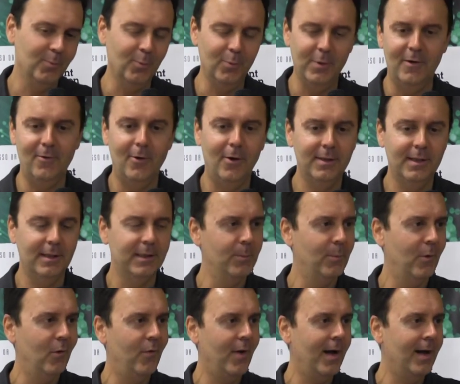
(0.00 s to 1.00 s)
una volta
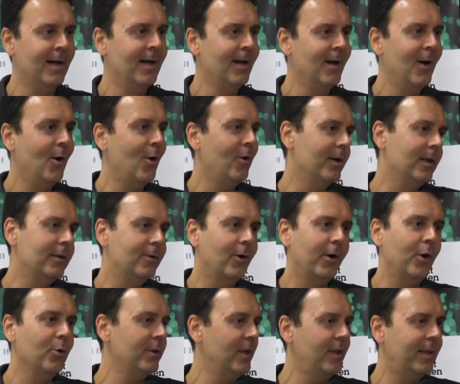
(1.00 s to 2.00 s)
tempo fa ho detto
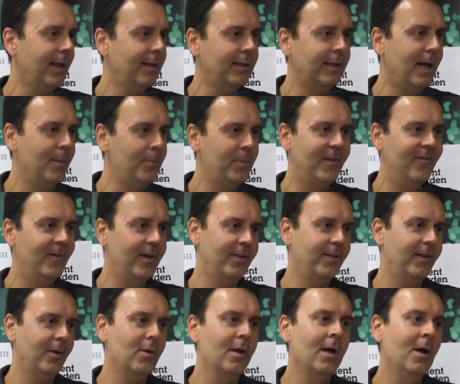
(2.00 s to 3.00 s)
che ogni startup deve
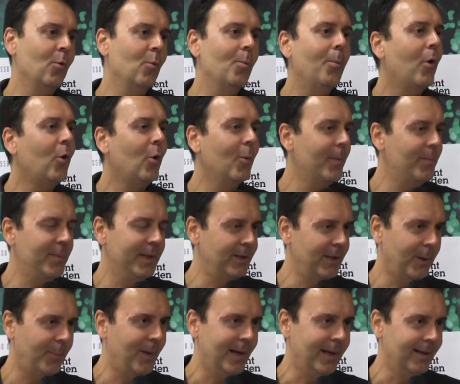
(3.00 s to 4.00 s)
essere un po' come
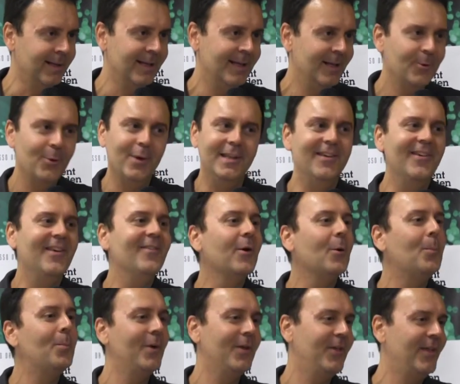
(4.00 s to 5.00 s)
Peter Pan, cioè deve avere
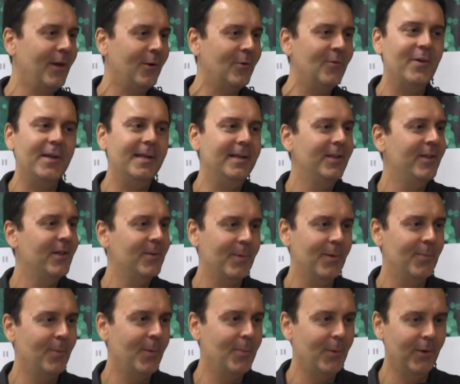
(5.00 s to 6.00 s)
un pensiero felice
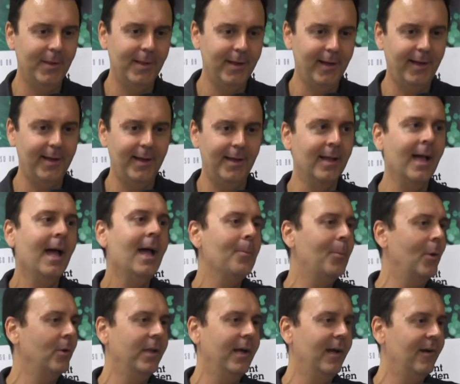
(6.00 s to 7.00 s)
per poi poter,
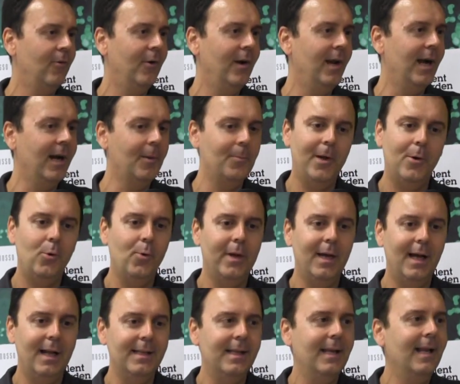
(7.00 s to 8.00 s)
poter volare. Per cui
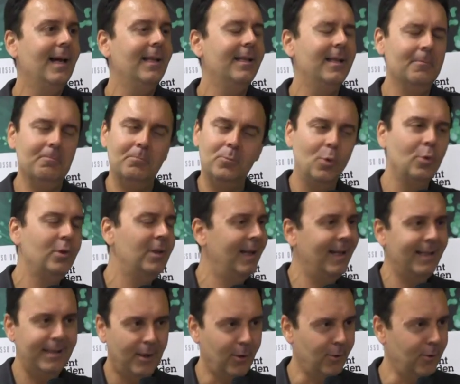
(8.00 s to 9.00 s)
al di là di tutta
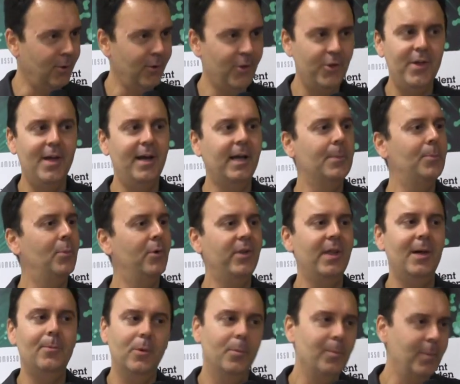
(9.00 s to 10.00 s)
la tecnologia che
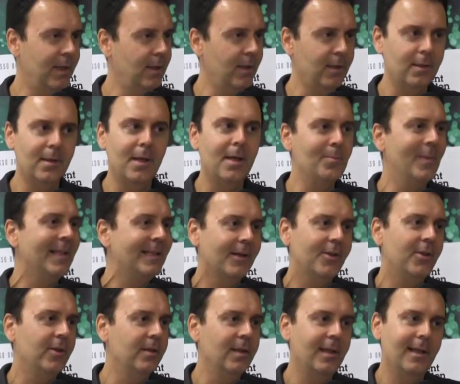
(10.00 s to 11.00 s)
possiamo me- eh,
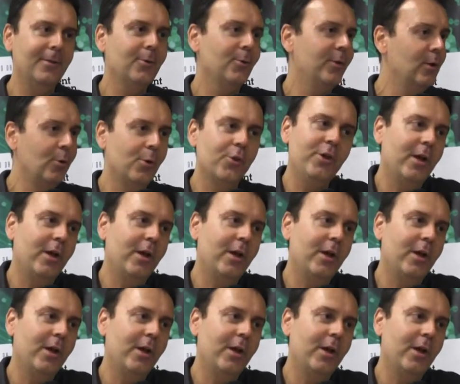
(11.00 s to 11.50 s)
metterci dentro, se non